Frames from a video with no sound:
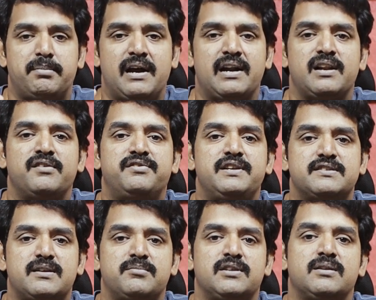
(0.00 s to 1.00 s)
பேங்க் நிஃப்டி
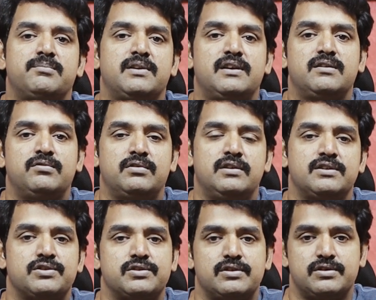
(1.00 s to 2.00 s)
சம்மந்தப்பட்ட ஒரு
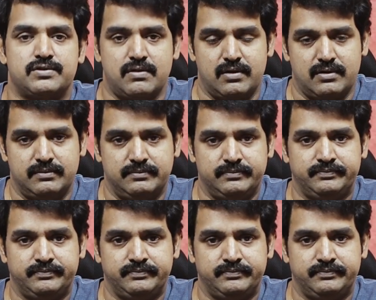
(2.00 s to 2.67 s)
ஸ்டாக்